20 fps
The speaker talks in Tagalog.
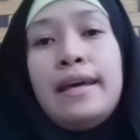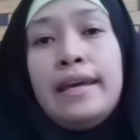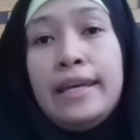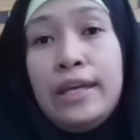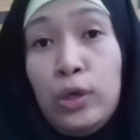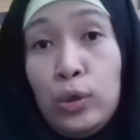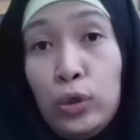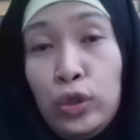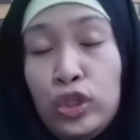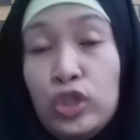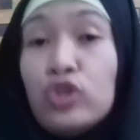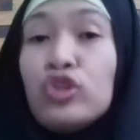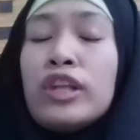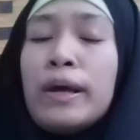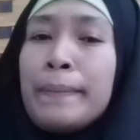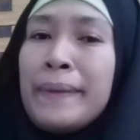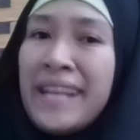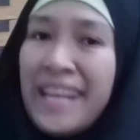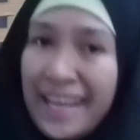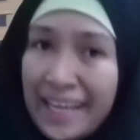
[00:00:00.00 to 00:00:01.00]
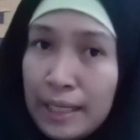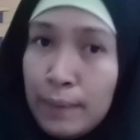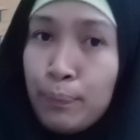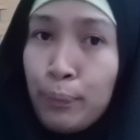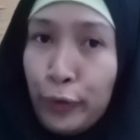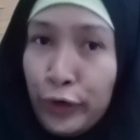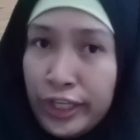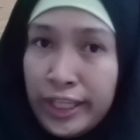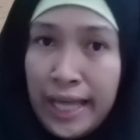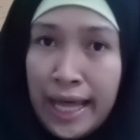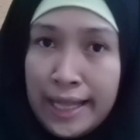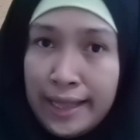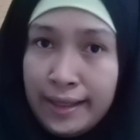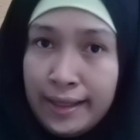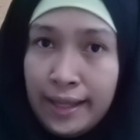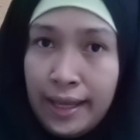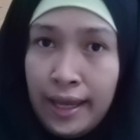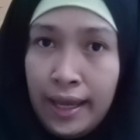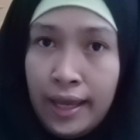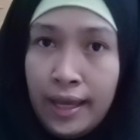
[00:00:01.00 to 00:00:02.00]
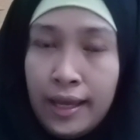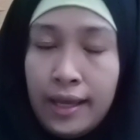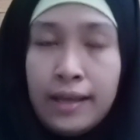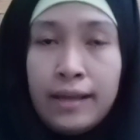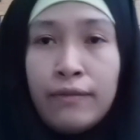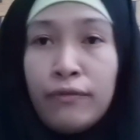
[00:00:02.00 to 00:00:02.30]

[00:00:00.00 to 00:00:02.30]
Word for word: Yun, yun naman ang importante.